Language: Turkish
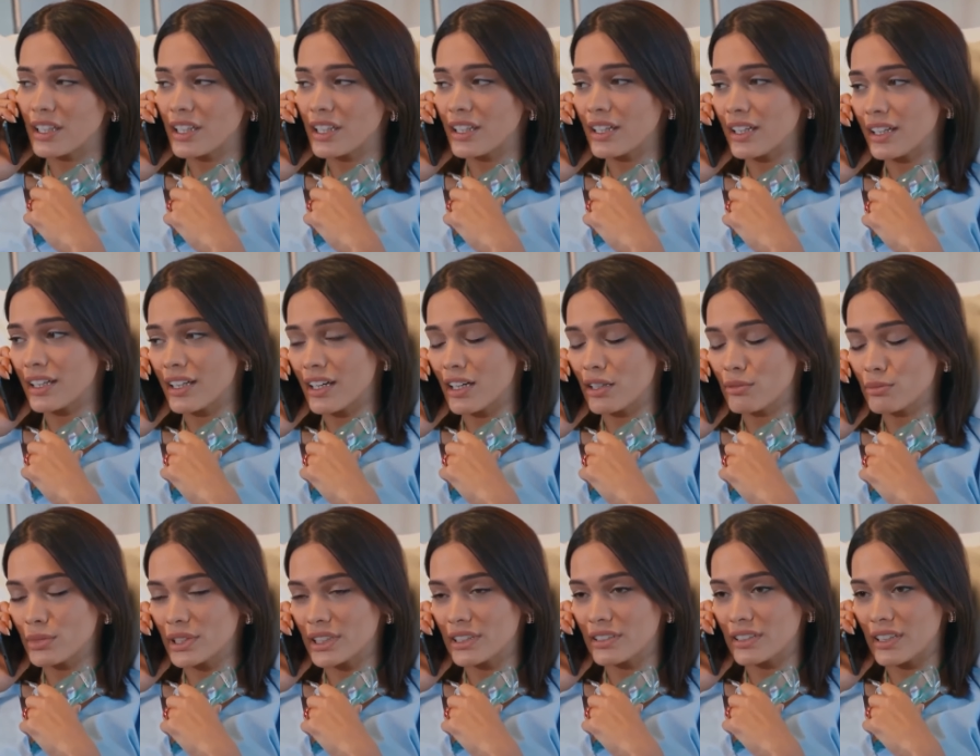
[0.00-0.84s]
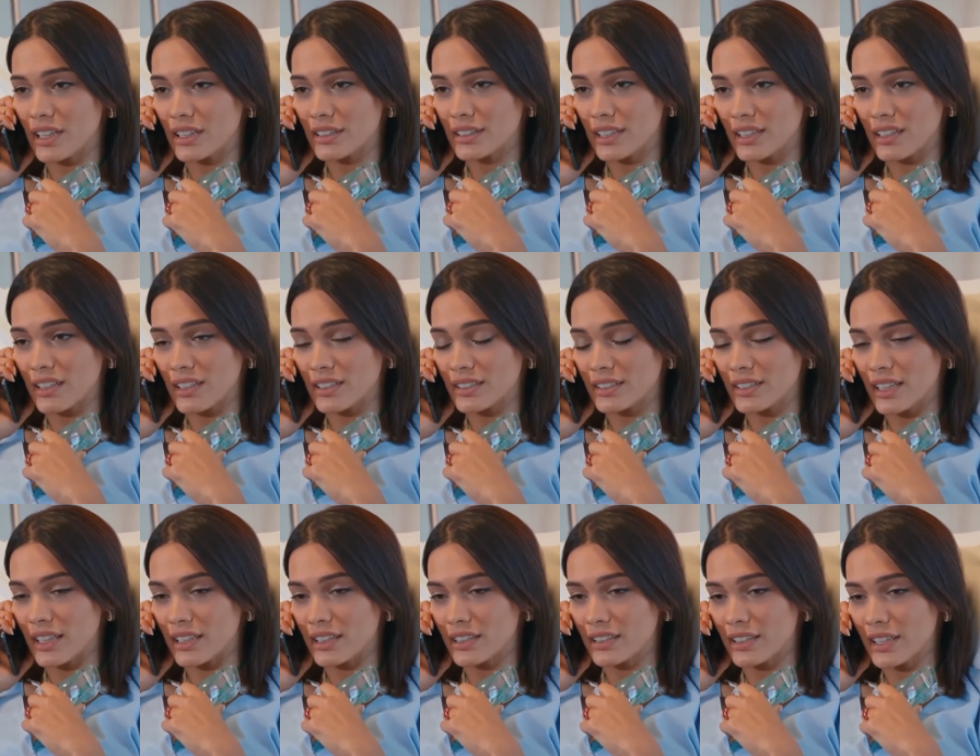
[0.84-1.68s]
gerek kalmadı zaten,
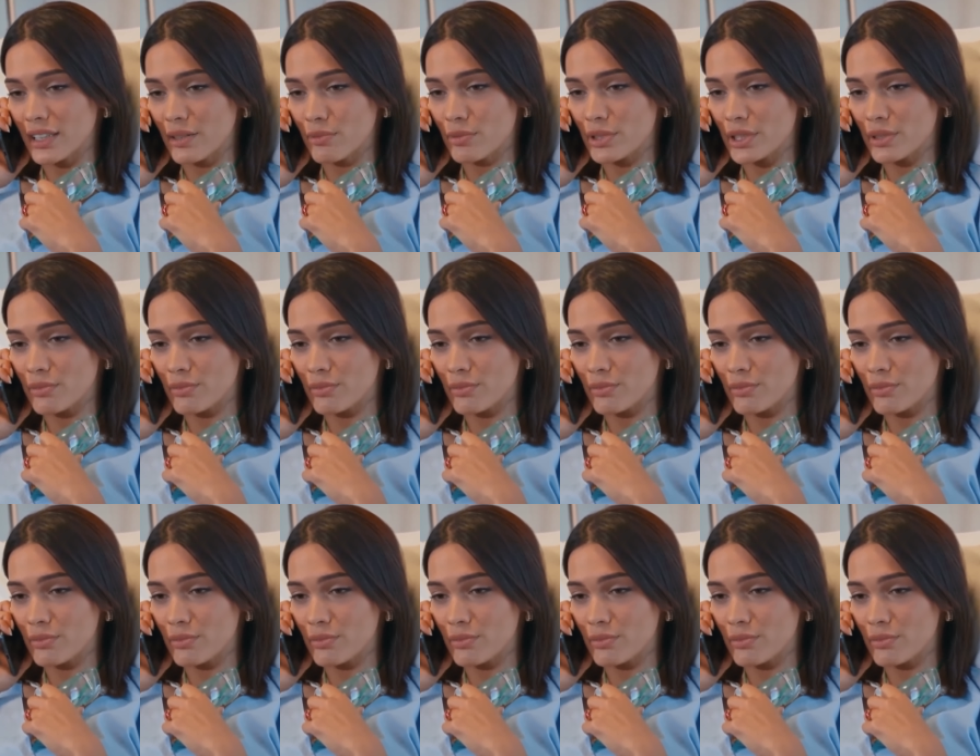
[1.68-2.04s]
hastanedeyim